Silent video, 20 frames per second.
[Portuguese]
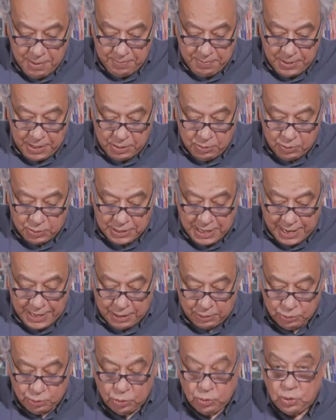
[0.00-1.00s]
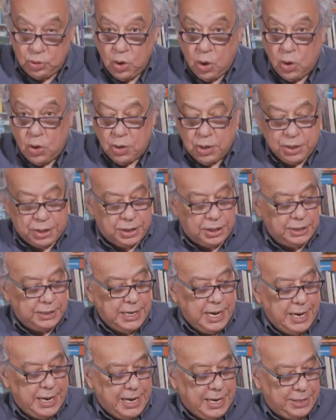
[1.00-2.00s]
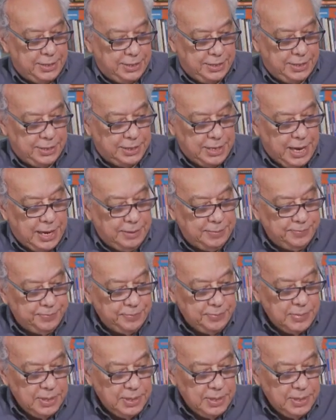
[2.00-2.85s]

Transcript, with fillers: pelo canal 12 da NET, tá?